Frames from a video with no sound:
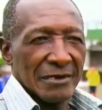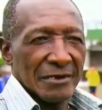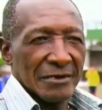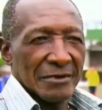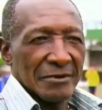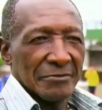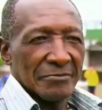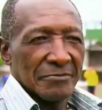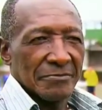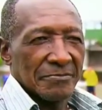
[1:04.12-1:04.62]

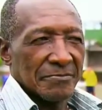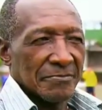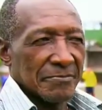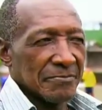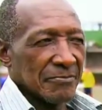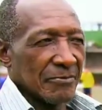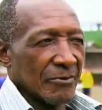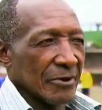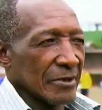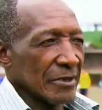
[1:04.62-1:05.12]
En su
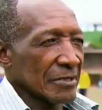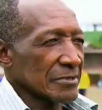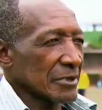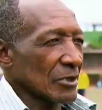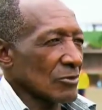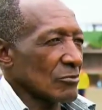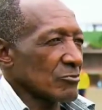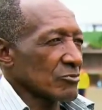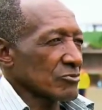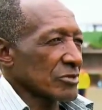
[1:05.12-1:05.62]
casa
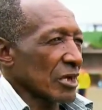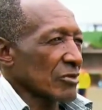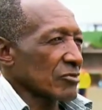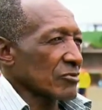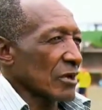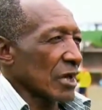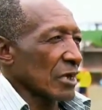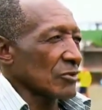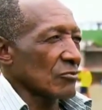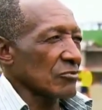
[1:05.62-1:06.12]
siempre
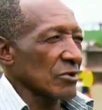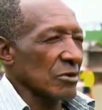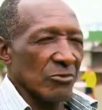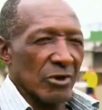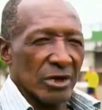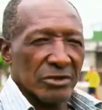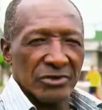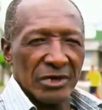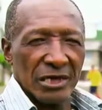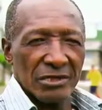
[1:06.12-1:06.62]
se hablaba
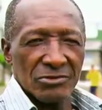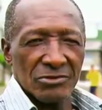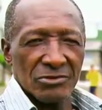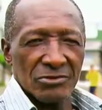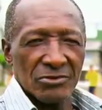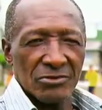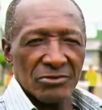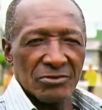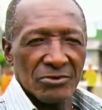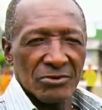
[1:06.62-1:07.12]
de este
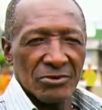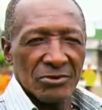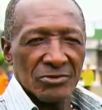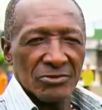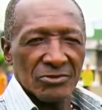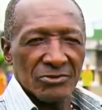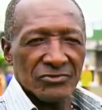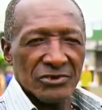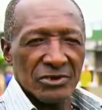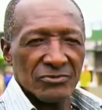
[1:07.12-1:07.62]

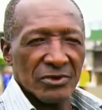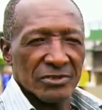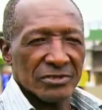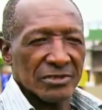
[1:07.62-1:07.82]
deporte,